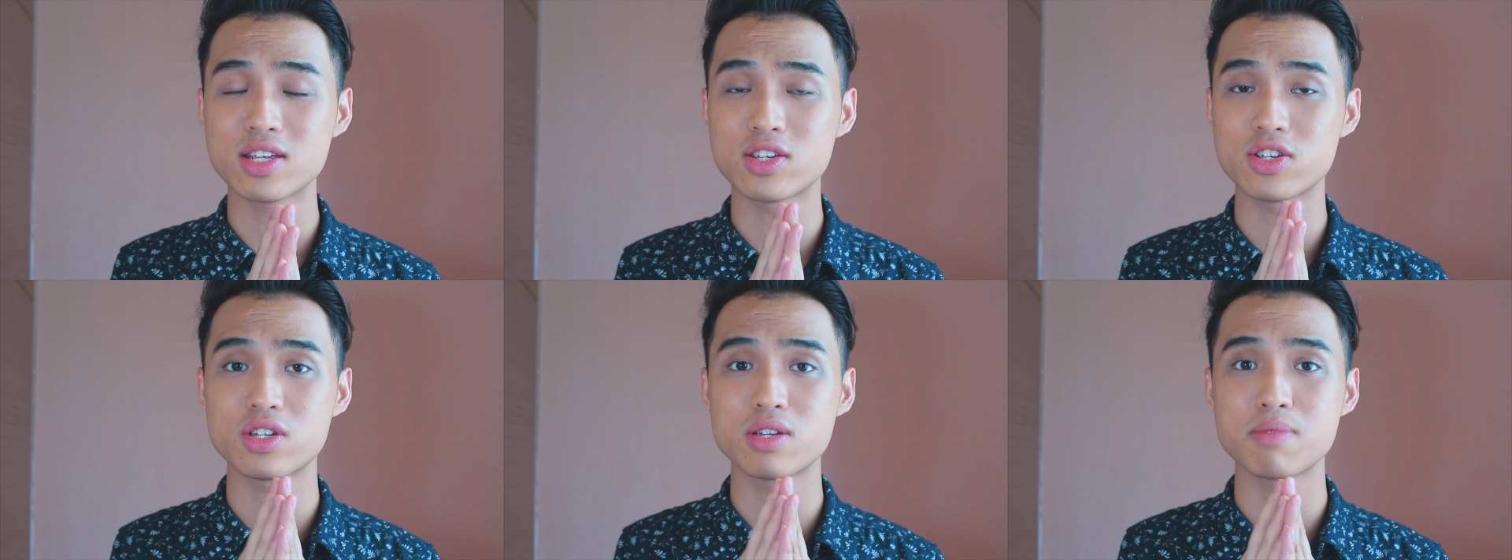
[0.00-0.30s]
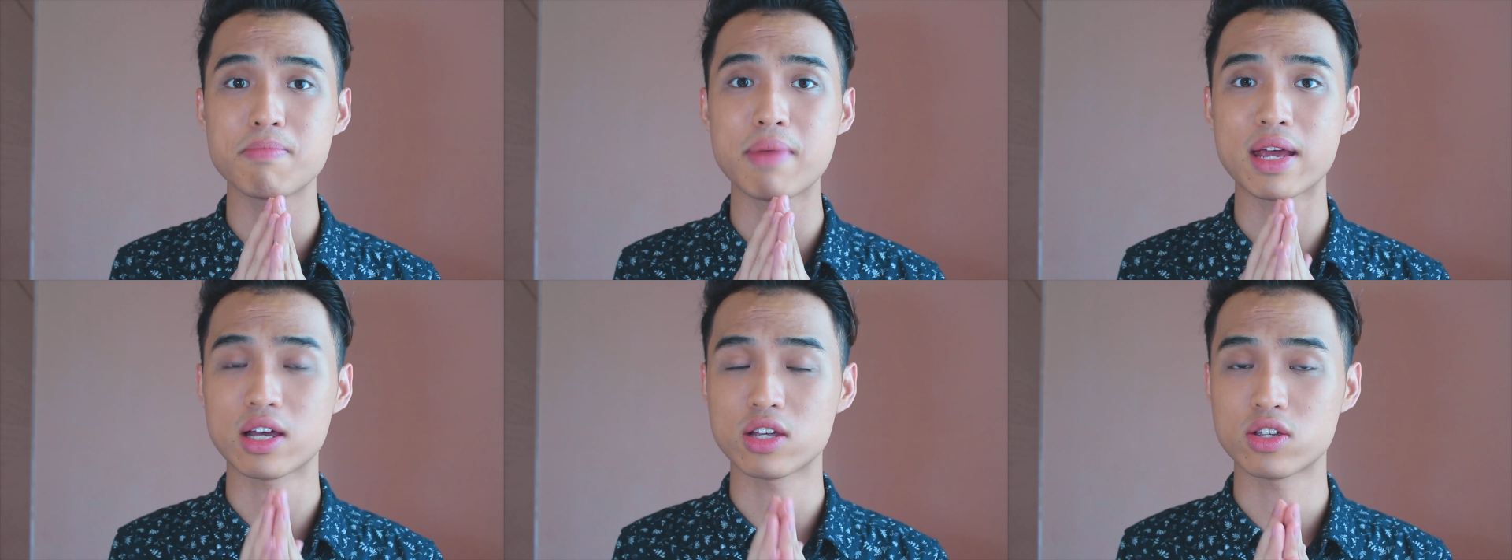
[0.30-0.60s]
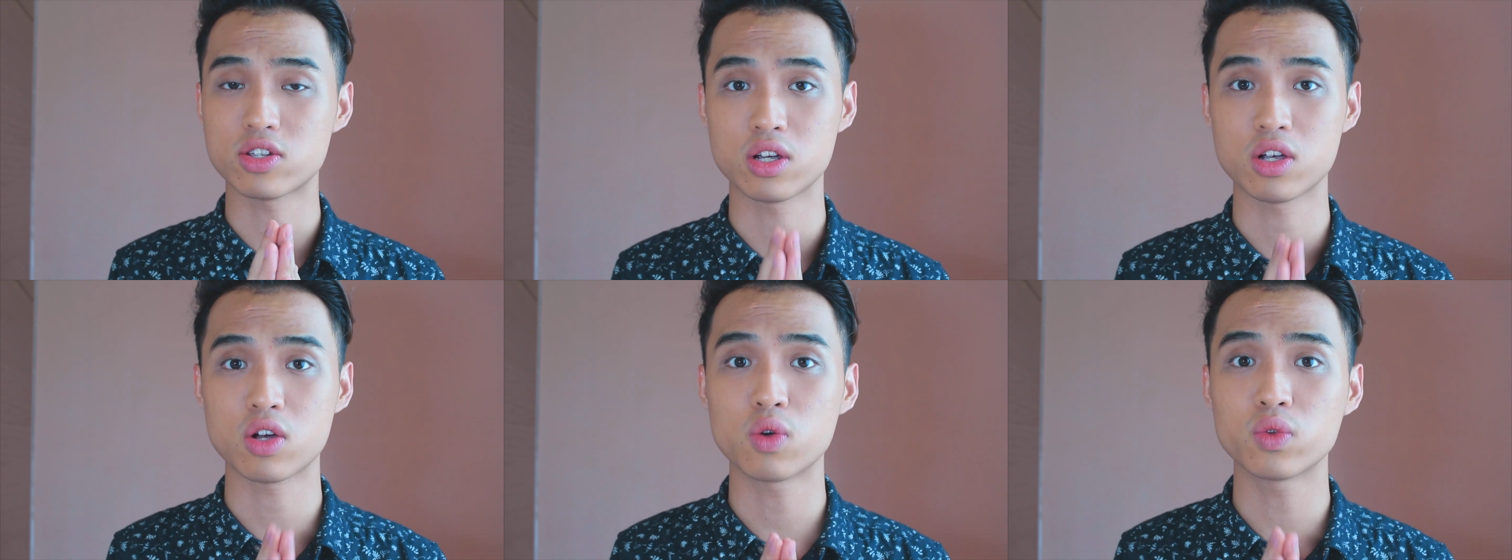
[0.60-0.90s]
其实每个
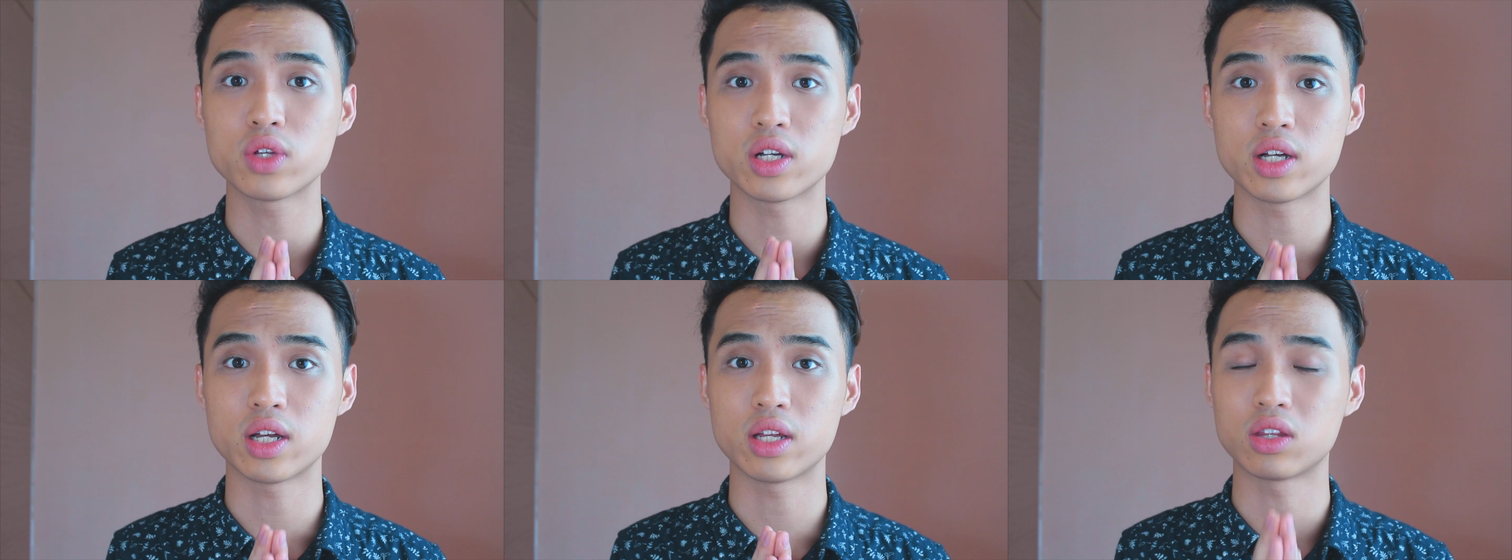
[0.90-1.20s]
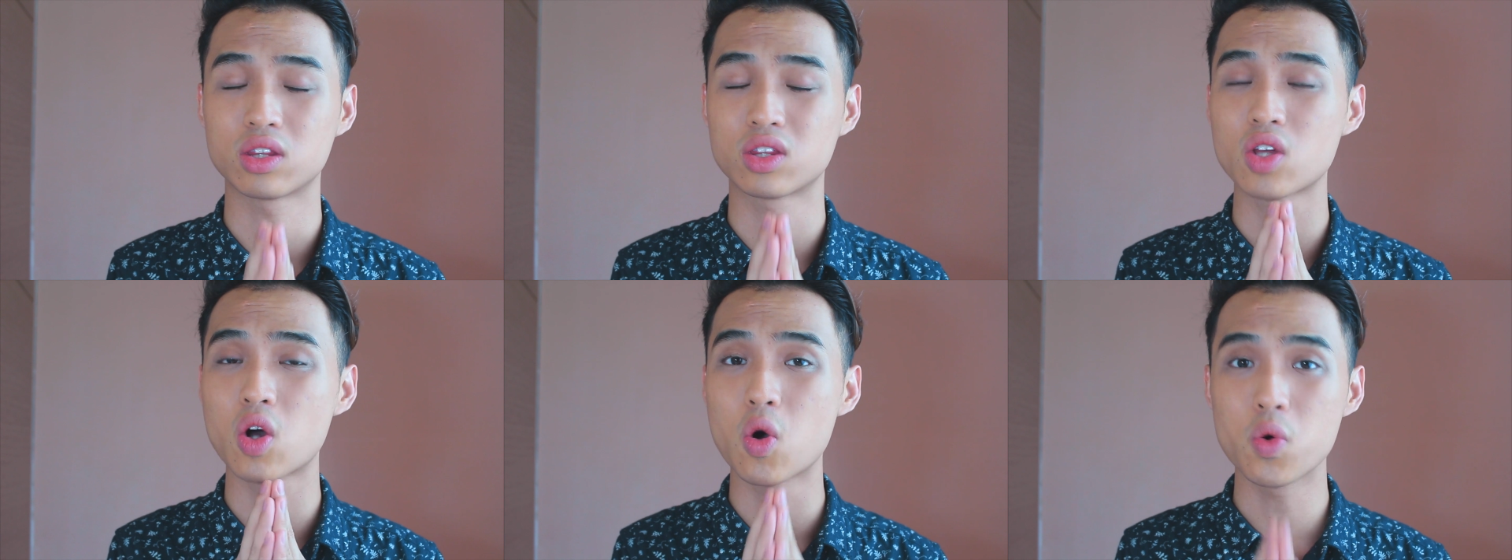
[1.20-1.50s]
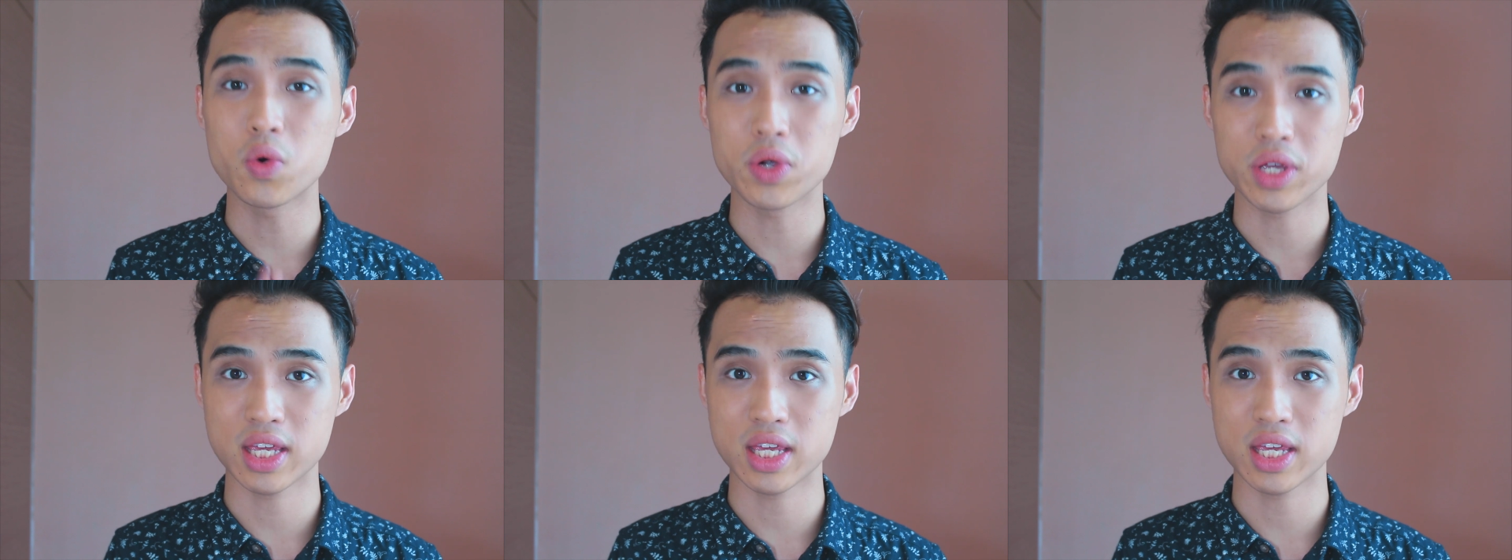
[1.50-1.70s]
成功的人都。